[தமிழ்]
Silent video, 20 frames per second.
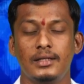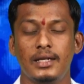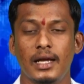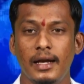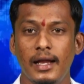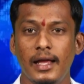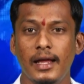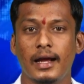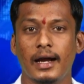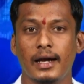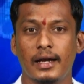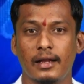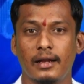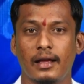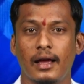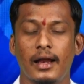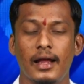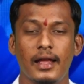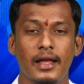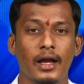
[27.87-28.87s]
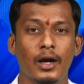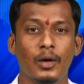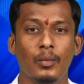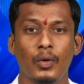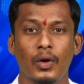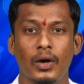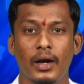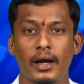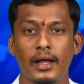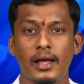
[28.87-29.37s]
சென்னை கடற்கரை
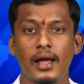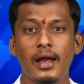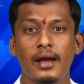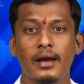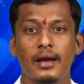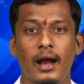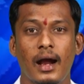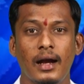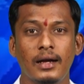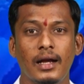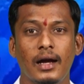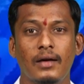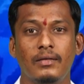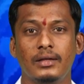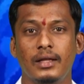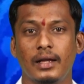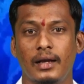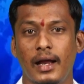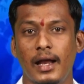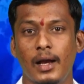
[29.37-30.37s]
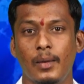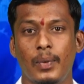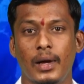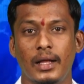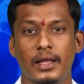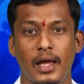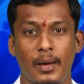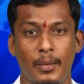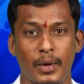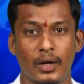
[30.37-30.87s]
எழும்பூர் இடையே நான்காவது ரயில்
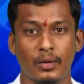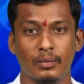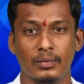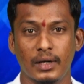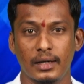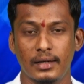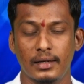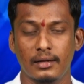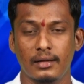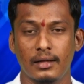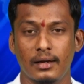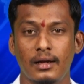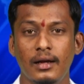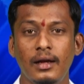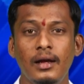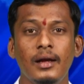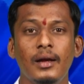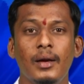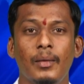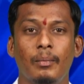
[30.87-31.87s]
பாதை அமைக்கும் திட்டத்திற்கு